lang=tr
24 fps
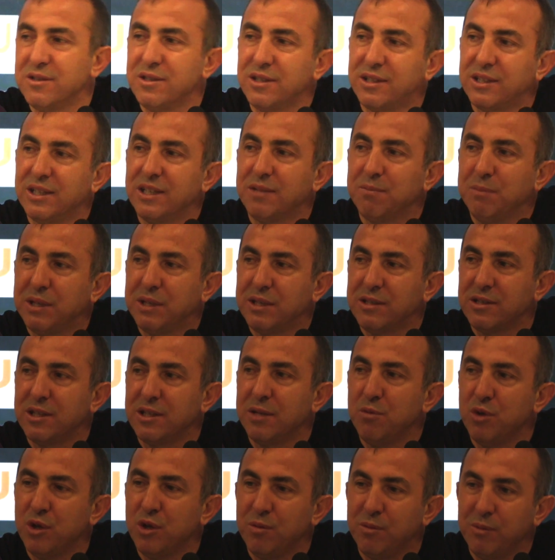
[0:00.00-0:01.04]
zikretmek
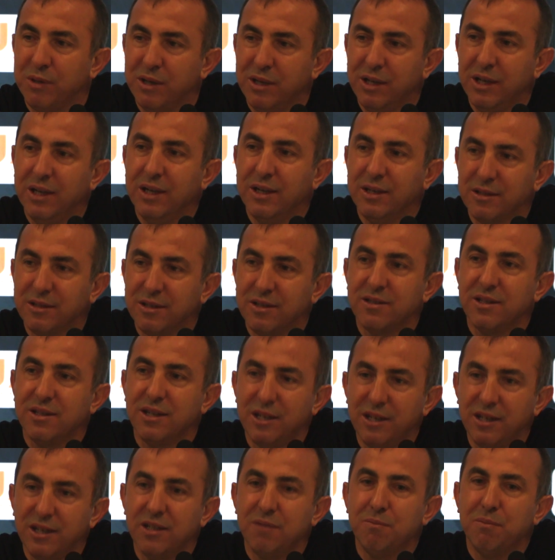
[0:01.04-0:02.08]
istemiyorum ama sizler
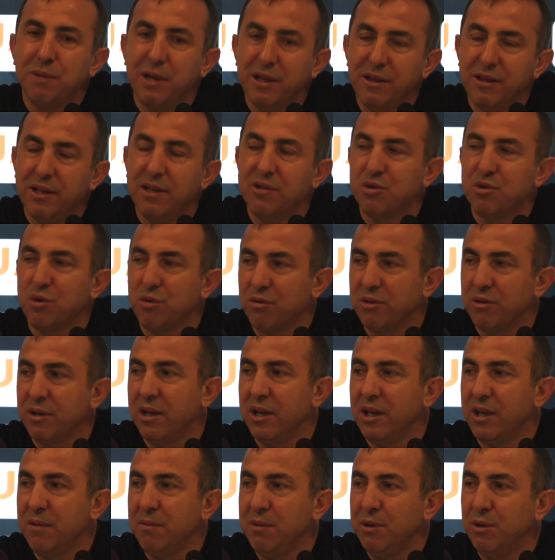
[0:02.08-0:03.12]
inanın benden çok daha
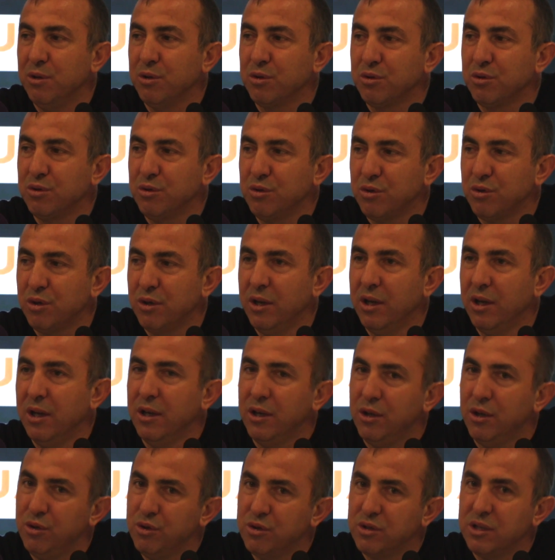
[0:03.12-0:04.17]
iyi biliyorsunuz.
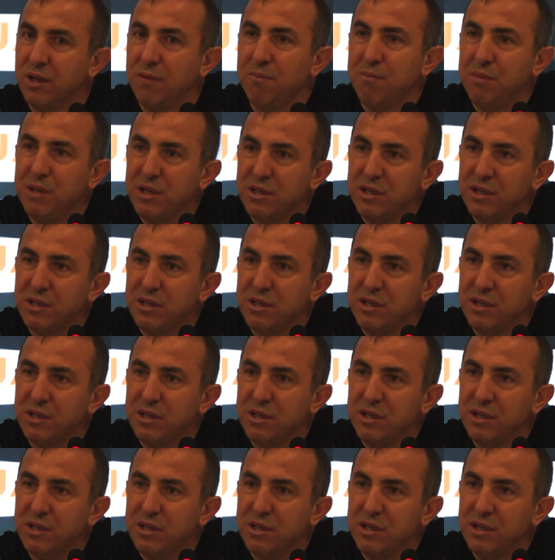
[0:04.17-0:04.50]
O yüzden